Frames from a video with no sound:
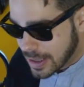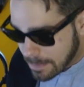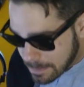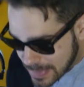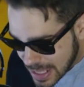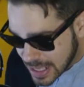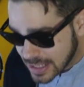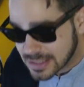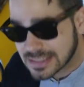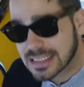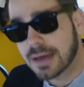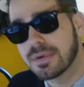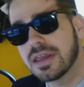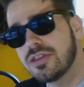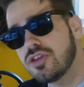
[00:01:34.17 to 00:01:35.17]
Bien,
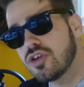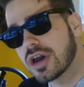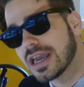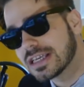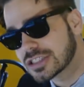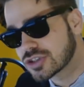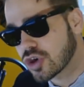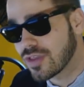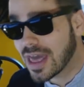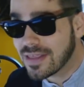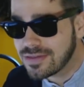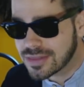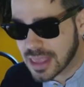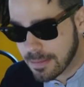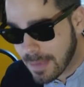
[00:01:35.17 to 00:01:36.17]
sabiendo esto de
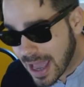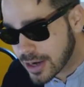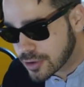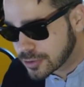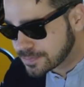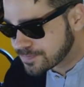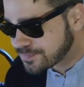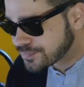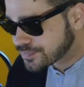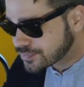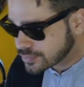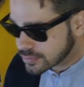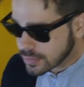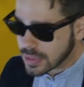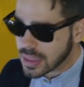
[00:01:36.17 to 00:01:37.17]
antemano,
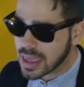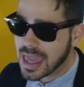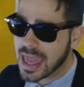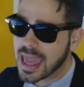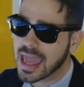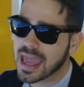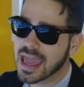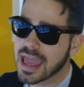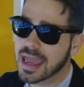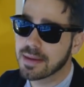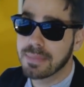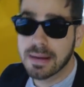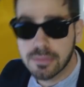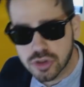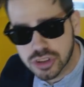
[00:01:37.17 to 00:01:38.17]
eh,
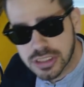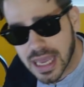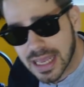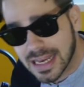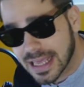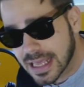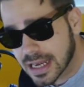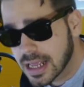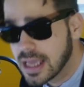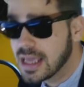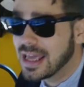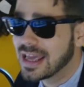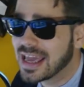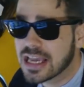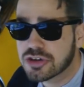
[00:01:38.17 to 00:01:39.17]
vamos a leer
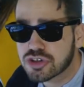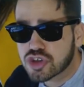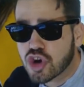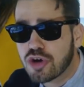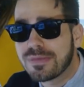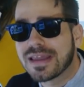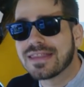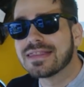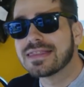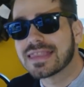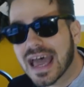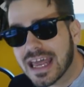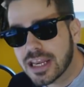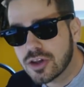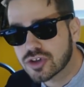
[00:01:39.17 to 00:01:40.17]
esos
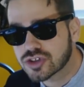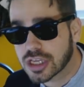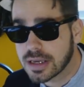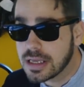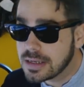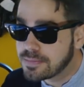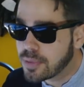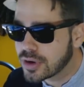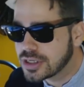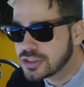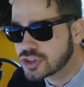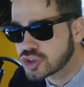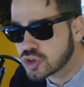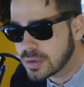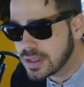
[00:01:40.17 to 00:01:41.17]
comentarios que él pone en
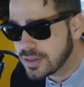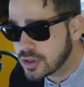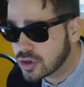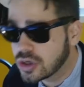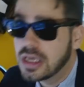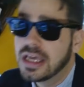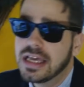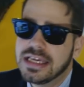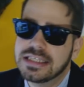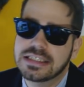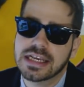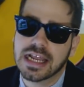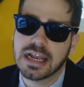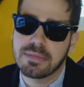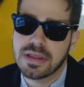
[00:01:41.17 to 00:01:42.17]
su vídeo y si
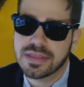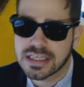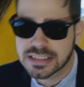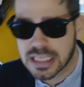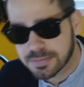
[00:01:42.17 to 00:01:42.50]
realmente estas